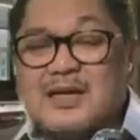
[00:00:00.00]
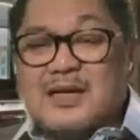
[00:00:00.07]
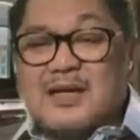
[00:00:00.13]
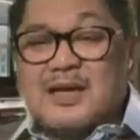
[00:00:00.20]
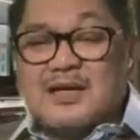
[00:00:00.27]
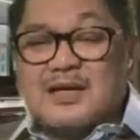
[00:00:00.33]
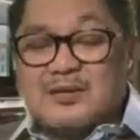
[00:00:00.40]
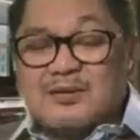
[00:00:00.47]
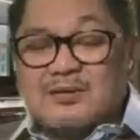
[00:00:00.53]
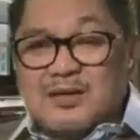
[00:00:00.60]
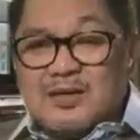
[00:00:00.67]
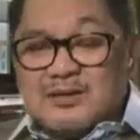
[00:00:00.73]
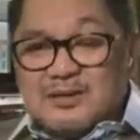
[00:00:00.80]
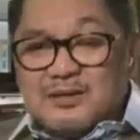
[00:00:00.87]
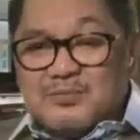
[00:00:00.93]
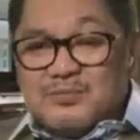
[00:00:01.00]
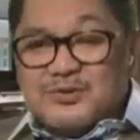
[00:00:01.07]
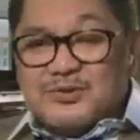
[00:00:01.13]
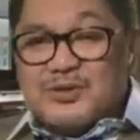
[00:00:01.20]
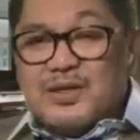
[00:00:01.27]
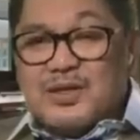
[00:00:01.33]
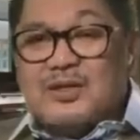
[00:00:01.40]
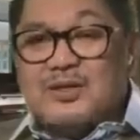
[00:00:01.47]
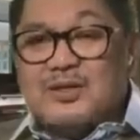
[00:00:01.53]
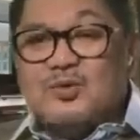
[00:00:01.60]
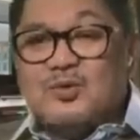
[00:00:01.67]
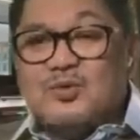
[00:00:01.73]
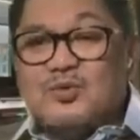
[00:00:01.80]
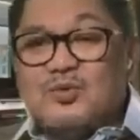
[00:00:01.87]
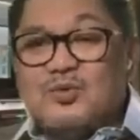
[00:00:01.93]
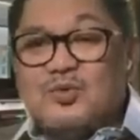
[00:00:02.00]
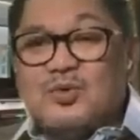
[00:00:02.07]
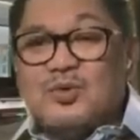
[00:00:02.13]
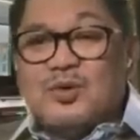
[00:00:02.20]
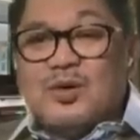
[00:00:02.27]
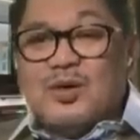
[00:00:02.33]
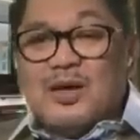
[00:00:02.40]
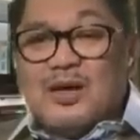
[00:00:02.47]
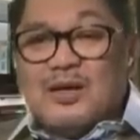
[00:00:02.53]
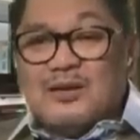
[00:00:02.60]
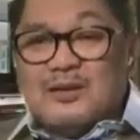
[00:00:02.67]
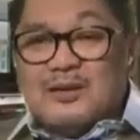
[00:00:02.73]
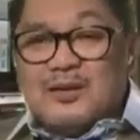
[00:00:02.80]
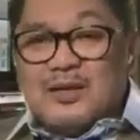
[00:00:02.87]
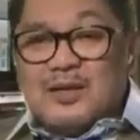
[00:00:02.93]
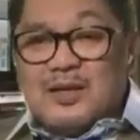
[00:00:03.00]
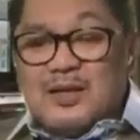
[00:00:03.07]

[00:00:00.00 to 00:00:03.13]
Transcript: ada kader posyandu, ada